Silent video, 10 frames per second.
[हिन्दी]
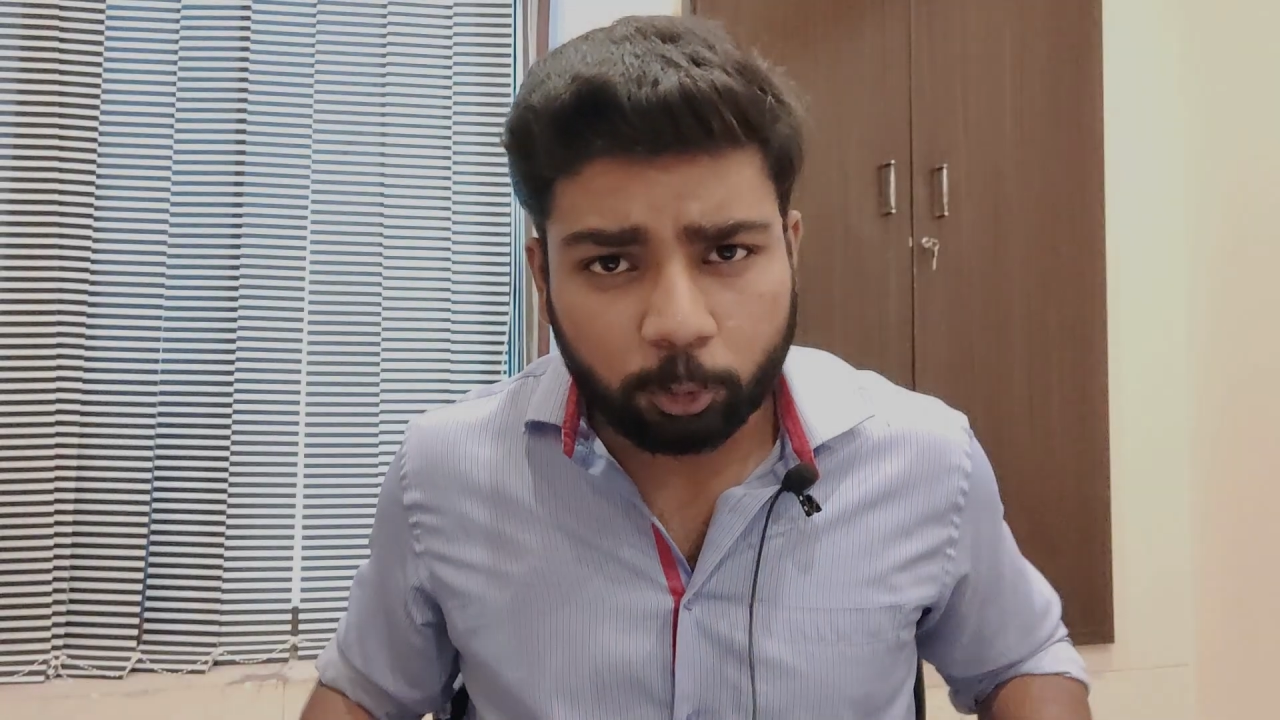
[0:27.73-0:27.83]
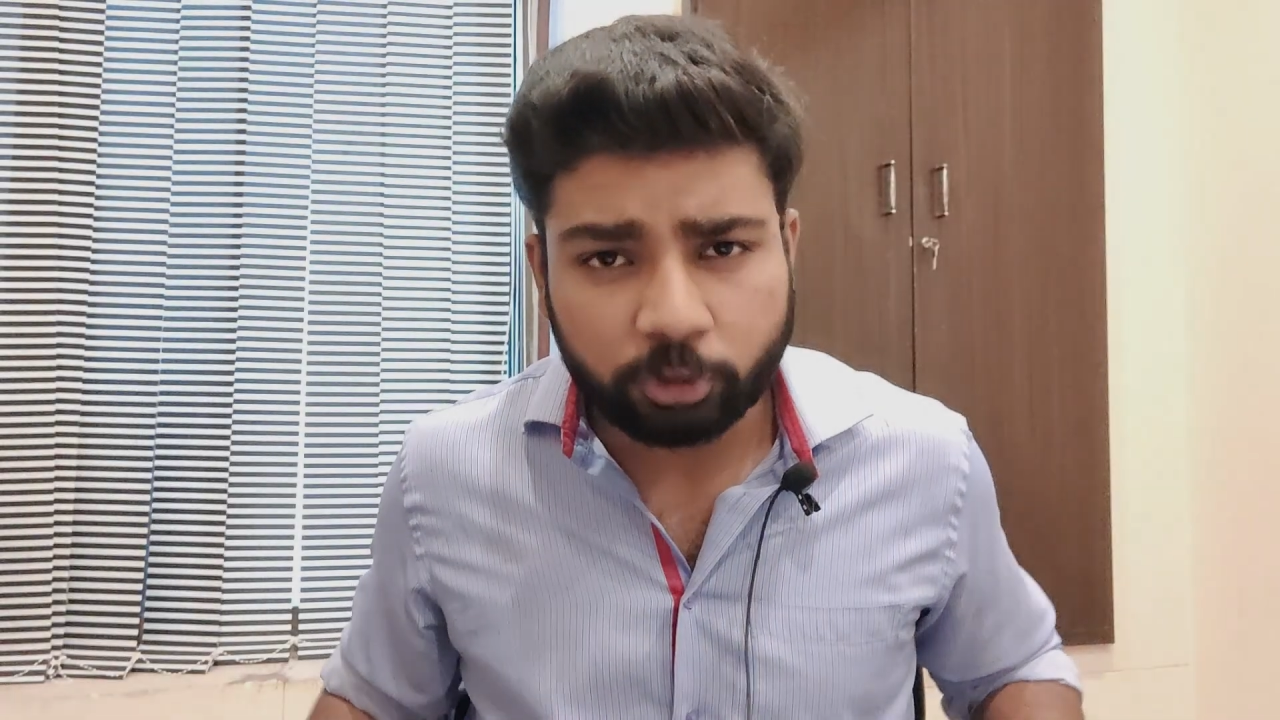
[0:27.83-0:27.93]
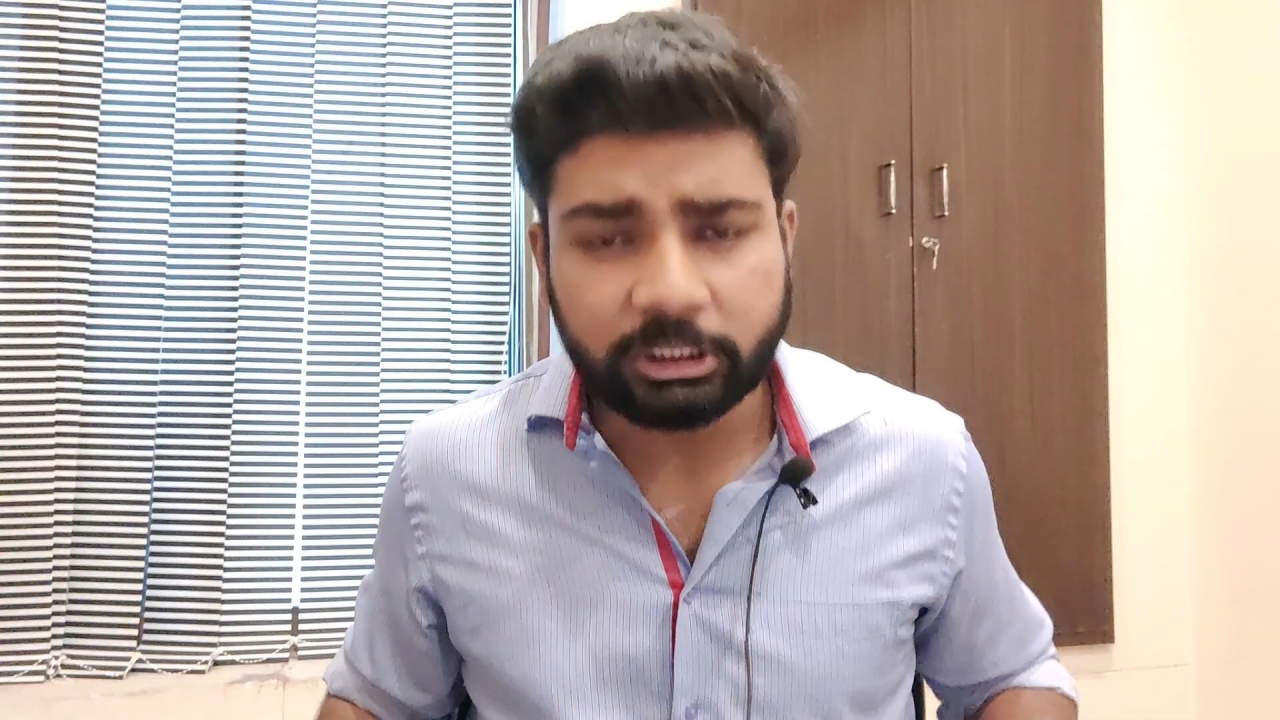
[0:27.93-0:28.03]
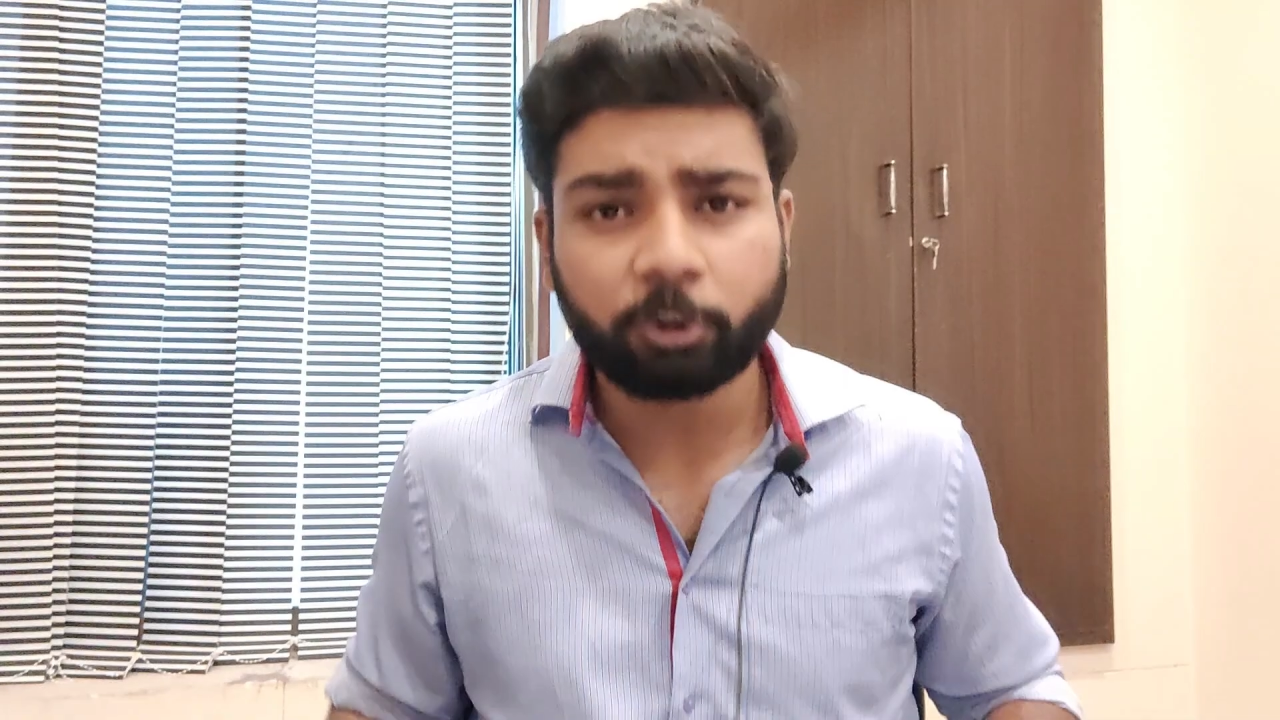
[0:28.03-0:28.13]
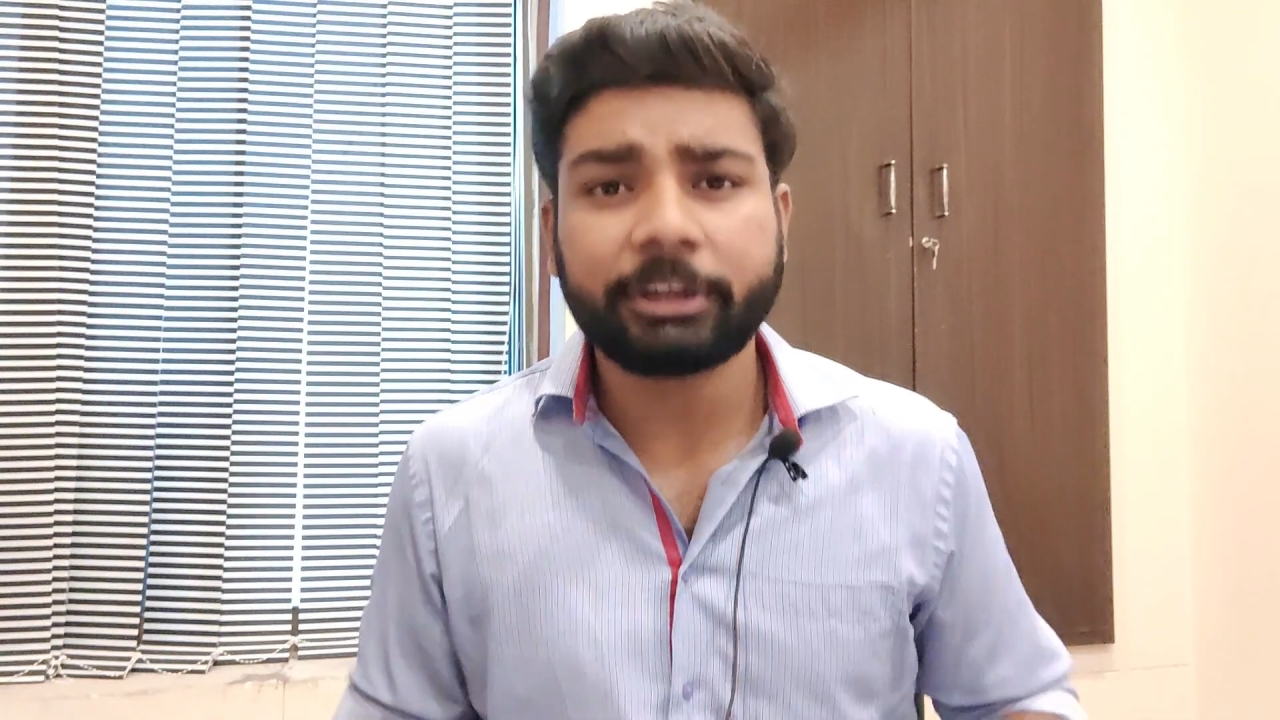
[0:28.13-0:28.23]

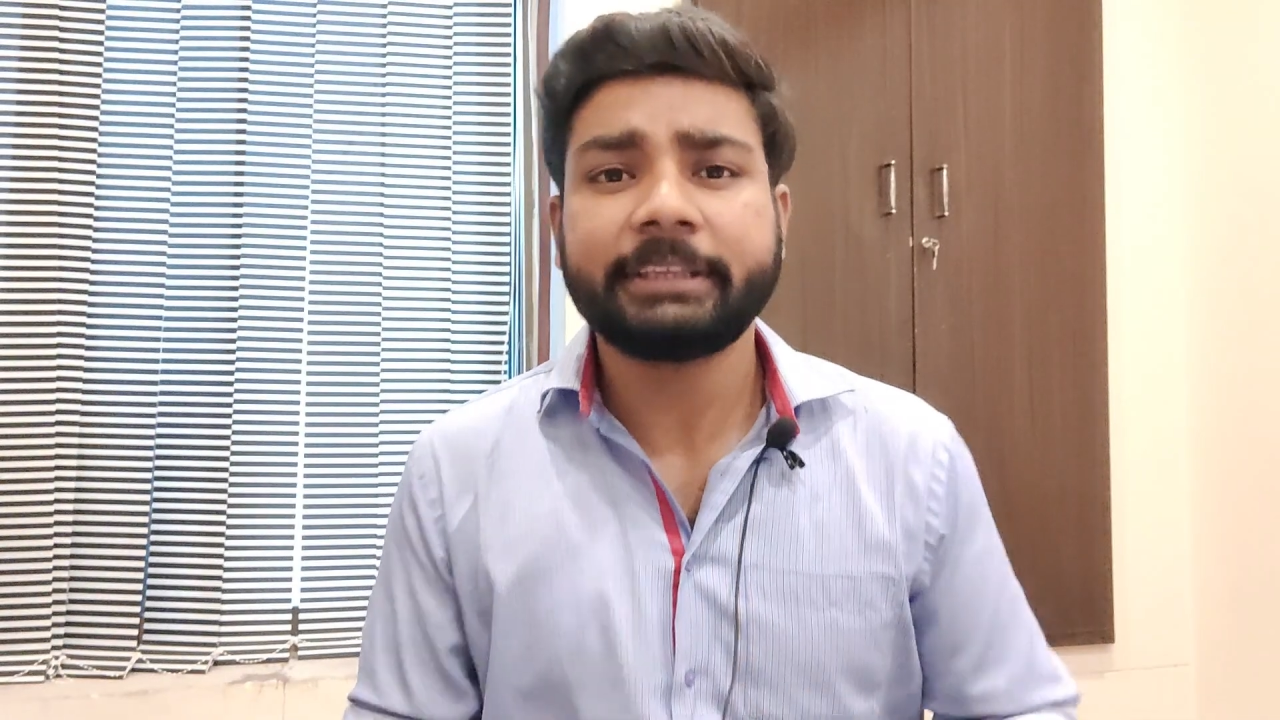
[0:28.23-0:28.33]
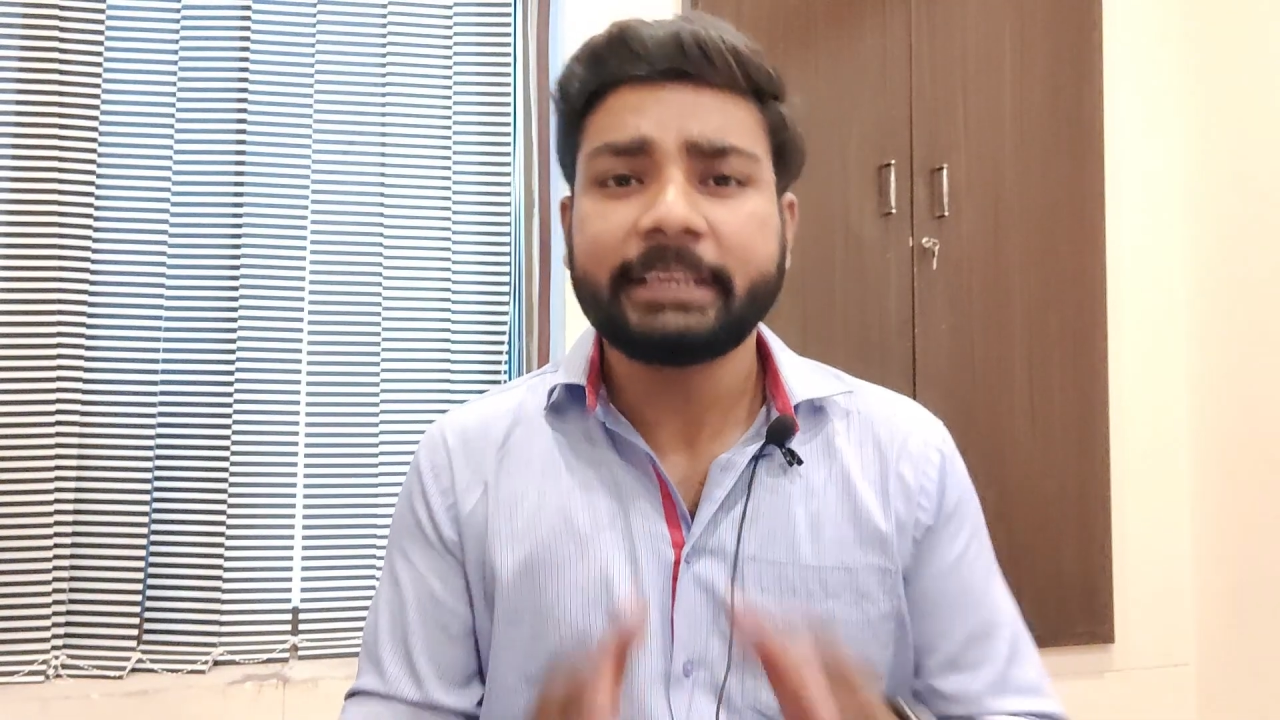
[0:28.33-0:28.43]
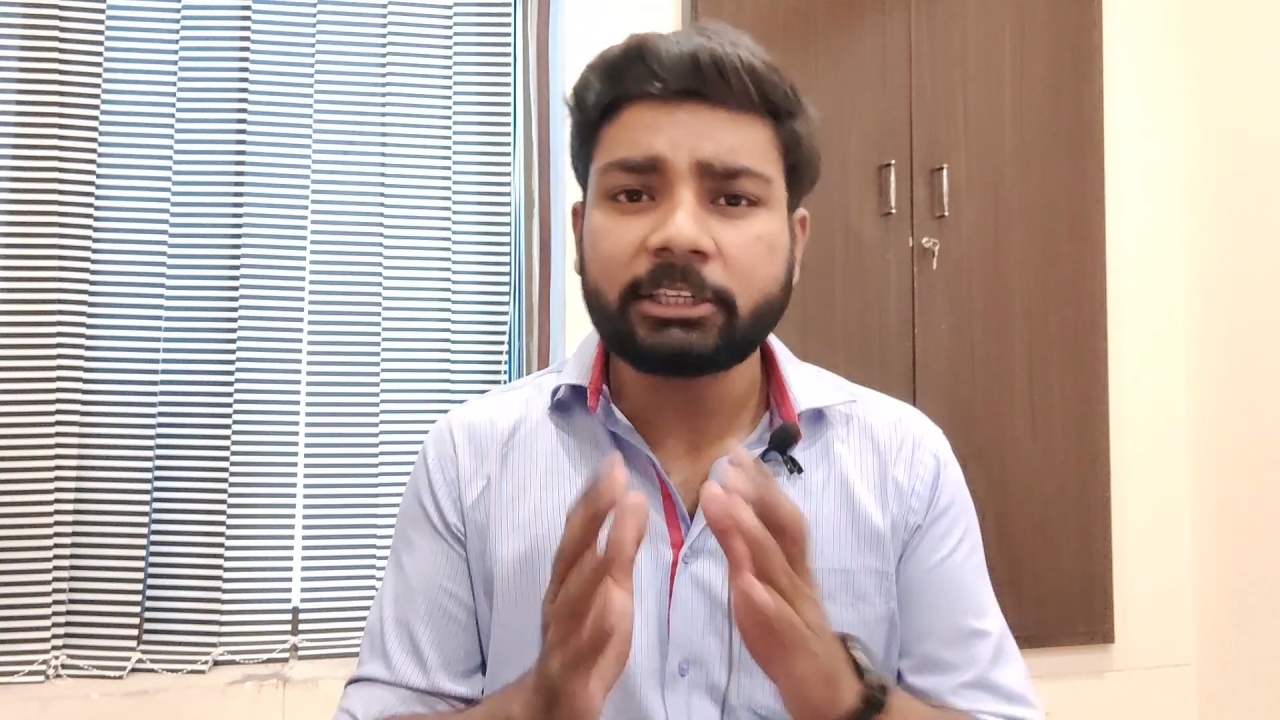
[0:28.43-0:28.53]
हो जाओगे